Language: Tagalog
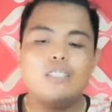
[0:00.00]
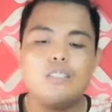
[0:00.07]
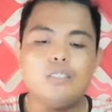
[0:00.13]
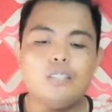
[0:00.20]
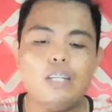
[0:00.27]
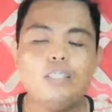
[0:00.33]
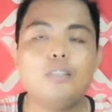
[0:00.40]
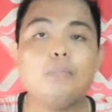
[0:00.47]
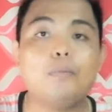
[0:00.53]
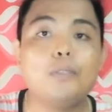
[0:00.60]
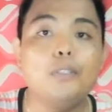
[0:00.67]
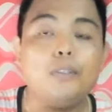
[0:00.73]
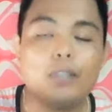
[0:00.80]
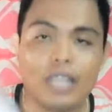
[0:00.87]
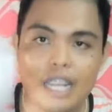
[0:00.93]
So, ito
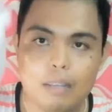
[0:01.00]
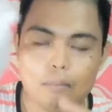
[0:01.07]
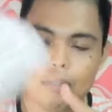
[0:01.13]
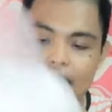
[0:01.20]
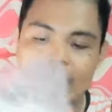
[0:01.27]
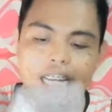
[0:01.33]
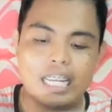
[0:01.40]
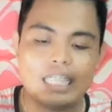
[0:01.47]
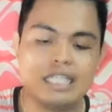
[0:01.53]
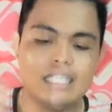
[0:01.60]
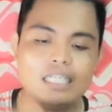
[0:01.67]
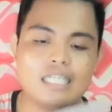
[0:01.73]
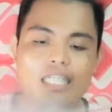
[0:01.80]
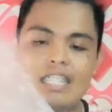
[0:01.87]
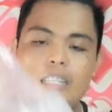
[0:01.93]
po yung camera
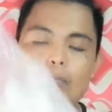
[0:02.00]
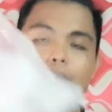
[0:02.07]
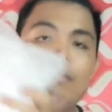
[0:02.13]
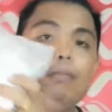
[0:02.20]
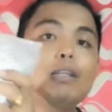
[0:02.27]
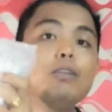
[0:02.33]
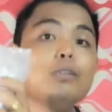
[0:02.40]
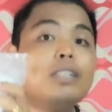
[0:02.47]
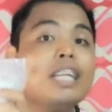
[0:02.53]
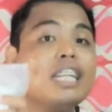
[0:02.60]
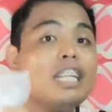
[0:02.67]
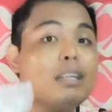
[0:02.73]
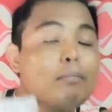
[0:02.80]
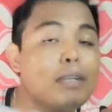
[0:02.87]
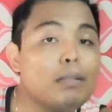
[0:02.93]
na nababalutan
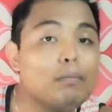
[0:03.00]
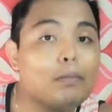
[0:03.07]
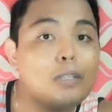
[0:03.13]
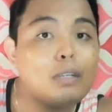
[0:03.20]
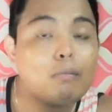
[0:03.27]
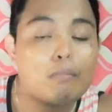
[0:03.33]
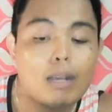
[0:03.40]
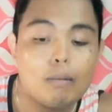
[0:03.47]
na naman po ng